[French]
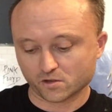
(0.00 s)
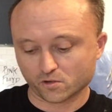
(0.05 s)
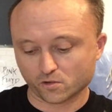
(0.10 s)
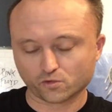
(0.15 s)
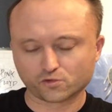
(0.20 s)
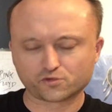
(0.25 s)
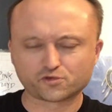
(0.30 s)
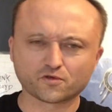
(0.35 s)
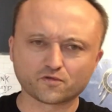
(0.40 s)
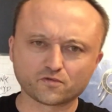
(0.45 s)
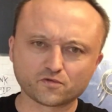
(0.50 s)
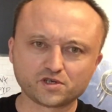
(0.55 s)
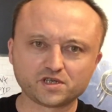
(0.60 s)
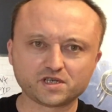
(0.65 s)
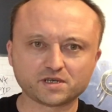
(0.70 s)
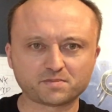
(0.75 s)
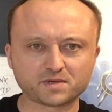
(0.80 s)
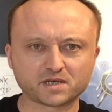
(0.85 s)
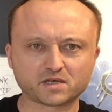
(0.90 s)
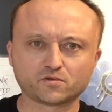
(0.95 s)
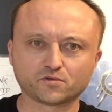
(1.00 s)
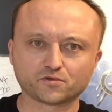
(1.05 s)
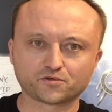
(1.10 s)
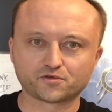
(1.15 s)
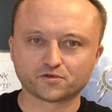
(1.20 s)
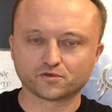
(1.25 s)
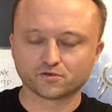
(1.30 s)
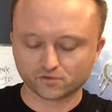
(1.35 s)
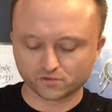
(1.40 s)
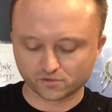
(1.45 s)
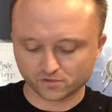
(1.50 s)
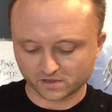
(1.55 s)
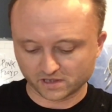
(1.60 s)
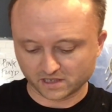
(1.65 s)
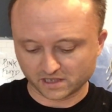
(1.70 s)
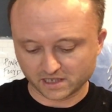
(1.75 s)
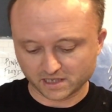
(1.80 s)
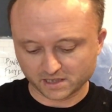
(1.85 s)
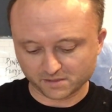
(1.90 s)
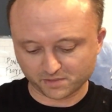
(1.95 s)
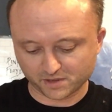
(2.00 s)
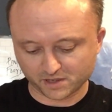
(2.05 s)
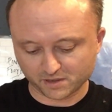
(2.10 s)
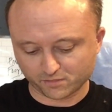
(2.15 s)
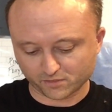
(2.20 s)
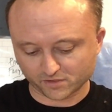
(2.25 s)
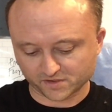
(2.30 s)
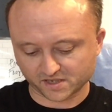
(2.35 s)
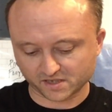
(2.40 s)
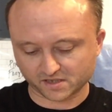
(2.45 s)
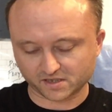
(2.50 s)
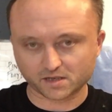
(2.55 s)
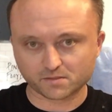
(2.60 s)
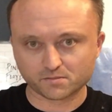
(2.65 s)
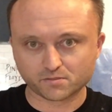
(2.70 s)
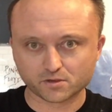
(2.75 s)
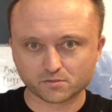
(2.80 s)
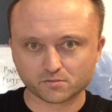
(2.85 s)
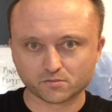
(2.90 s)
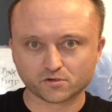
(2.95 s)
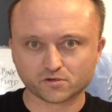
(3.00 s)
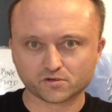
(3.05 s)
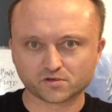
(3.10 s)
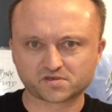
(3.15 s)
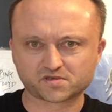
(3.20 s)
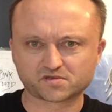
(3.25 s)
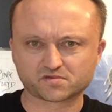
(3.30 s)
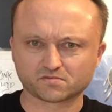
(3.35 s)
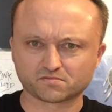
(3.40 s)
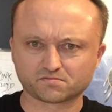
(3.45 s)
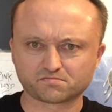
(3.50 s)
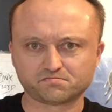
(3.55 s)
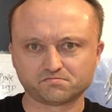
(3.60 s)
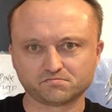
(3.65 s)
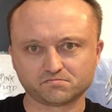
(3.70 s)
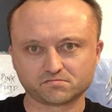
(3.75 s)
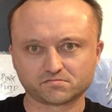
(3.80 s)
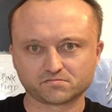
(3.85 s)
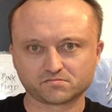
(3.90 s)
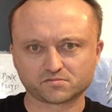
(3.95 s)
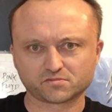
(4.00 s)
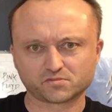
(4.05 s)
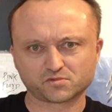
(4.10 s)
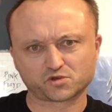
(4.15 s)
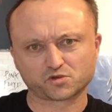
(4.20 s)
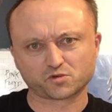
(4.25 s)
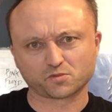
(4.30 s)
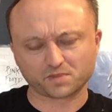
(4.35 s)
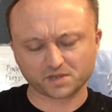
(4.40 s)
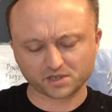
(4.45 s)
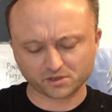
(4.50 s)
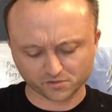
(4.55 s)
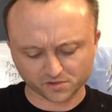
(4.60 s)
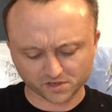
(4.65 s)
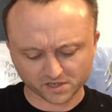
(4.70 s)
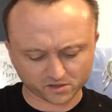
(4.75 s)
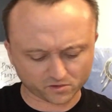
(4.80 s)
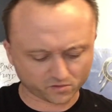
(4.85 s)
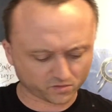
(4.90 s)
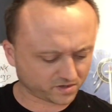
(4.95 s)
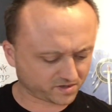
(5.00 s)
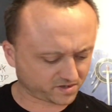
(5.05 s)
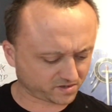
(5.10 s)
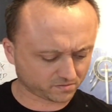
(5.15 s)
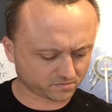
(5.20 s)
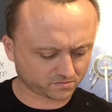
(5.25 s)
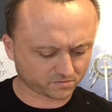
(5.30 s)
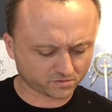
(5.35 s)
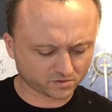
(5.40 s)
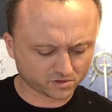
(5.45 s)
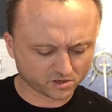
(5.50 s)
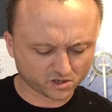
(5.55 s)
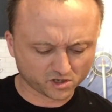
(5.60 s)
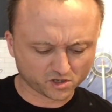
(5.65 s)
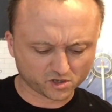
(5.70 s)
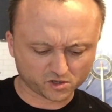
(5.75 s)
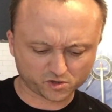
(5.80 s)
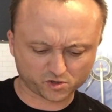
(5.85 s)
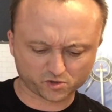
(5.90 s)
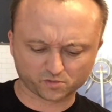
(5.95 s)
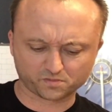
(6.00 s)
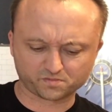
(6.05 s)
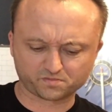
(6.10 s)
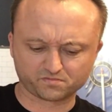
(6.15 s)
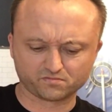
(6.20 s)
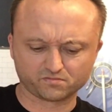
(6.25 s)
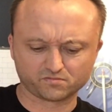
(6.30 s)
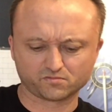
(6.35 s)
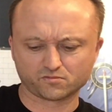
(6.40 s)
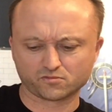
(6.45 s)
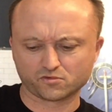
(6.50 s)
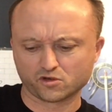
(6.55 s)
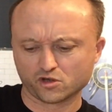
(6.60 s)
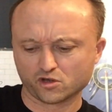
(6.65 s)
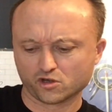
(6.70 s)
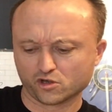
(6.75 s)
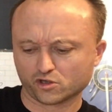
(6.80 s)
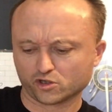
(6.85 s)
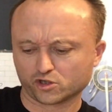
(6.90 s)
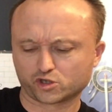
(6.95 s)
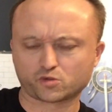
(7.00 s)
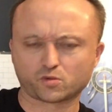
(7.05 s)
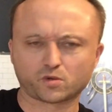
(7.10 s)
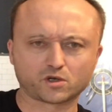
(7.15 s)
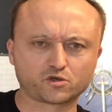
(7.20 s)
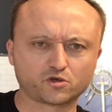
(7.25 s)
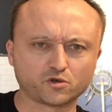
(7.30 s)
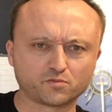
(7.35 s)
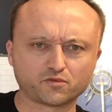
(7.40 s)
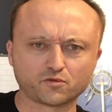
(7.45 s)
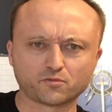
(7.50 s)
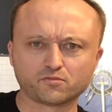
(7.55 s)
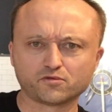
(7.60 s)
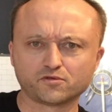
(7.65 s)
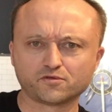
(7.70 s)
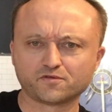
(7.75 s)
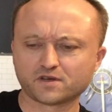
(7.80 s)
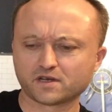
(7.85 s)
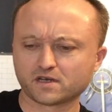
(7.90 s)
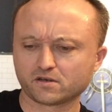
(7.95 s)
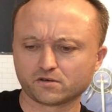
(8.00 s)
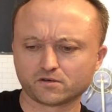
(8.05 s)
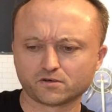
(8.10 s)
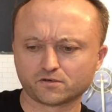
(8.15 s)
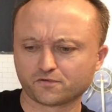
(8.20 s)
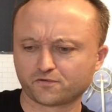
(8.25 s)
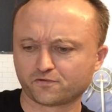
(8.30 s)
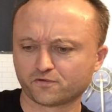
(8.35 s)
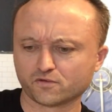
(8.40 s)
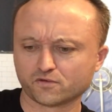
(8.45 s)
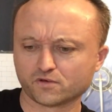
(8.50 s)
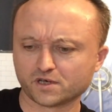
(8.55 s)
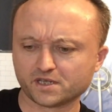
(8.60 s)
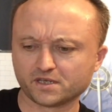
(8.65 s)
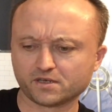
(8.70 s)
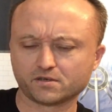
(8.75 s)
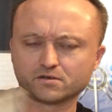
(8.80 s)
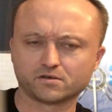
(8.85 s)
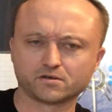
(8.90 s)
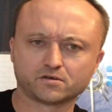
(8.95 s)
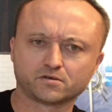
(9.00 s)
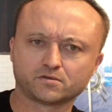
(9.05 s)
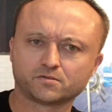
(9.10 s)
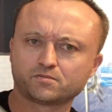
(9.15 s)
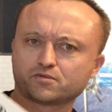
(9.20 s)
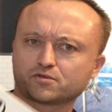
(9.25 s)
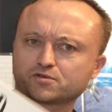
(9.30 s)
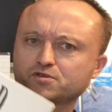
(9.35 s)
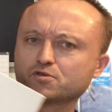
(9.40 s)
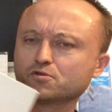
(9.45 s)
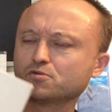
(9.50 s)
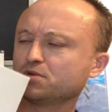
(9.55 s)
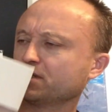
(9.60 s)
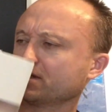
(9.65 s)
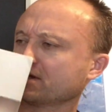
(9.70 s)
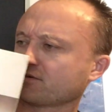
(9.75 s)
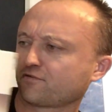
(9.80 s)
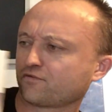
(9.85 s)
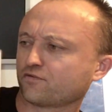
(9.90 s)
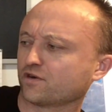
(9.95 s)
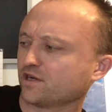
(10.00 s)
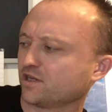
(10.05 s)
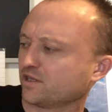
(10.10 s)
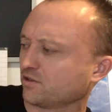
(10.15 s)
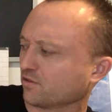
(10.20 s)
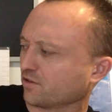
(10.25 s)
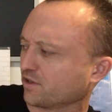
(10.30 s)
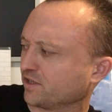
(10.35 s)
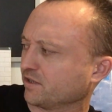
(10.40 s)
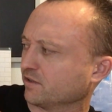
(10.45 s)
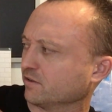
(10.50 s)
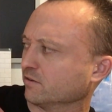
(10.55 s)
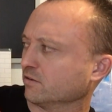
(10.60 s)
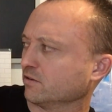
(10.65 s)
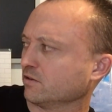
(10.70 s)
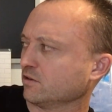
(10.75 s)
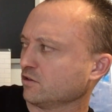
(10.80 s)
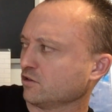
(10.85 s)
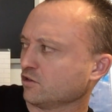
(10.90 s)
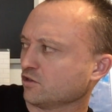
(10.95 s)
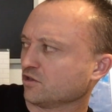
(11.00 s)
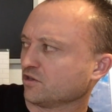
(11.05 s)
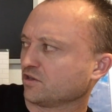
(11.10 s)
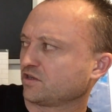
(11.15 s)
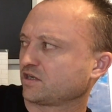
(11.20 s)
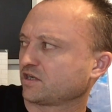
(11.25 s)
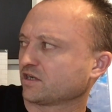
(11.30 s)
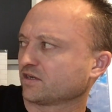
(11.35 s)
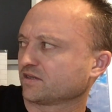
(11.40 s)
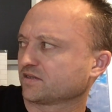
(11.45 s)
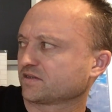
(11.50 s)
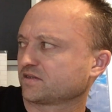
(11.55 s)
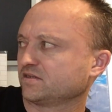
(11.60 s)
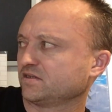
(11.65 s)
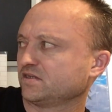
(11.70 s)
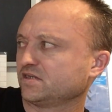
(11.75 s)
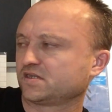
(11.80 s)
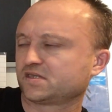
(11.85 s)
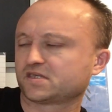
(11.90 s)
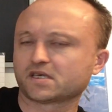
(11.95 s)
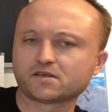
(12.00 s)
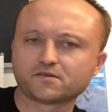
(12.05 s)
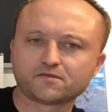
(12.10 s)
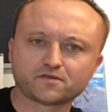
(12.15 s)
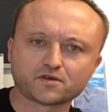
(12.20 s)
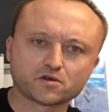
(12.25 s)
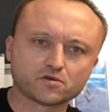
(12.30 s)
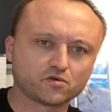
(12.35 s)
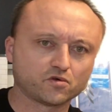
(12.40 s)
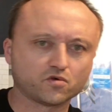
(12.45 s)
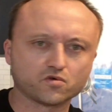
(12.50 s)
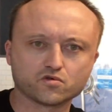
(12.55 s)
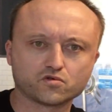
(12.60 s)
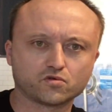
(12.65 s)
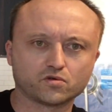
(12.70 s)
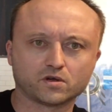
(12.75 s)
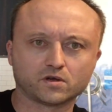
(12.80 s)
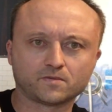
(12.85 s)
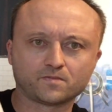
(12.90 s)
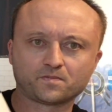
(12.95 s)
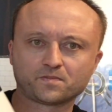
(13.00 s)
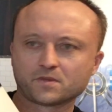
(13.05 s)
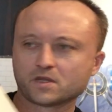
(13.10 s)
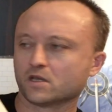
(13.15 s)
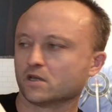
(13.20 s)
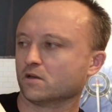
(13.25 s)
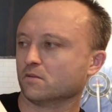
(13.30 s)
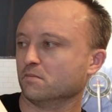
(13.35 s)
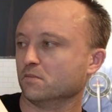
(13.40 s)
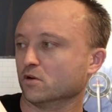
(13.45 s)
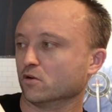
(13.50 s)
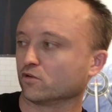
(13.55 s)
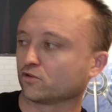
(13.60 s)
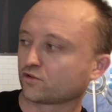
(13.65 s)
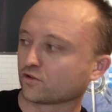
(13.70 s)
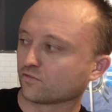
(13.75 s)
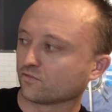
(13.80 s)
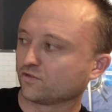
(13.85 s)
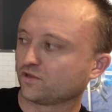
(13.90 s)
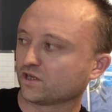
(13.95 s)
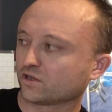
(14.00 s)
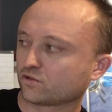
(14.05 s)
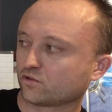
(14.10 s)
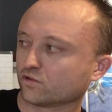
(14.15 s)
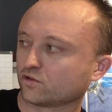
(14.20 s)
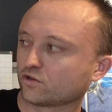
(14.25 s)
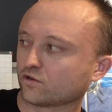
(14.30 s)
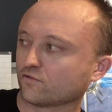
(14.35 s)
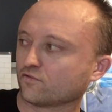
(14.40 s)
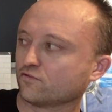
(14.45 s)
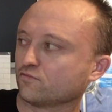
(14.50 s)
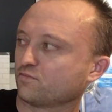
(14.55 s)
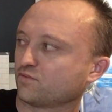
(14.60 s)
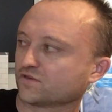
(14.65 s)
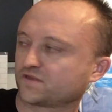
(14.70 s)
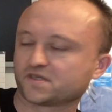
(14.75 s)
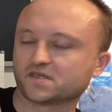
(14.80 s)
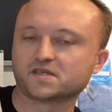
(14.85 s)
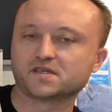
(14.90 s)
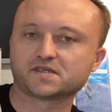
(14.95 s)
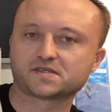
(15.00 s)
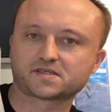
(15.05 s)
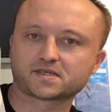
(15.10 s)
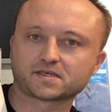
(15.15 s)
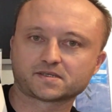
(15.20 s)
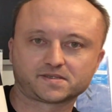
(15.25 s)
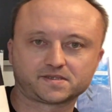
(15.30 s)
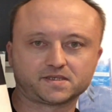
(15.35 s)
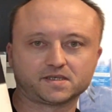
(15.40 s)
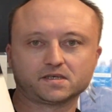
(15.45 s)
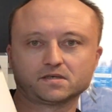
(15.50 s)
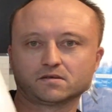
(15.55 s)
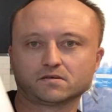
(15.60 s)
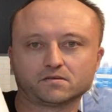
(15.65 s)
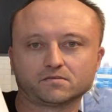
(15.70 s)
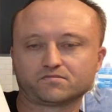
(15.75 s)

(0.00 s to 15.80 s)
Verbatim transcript: Autant vous le dire, par contre, euh, les prix pour cet album euh, sont sont pas donnés quoi. Sont, sont... Je crois que pour Boulevard, euh, faut aller pour celui-là, faut aller dans les 15, 17, 20 euros quoi. Mais autant vous dire que quand vous possédez ça, c'est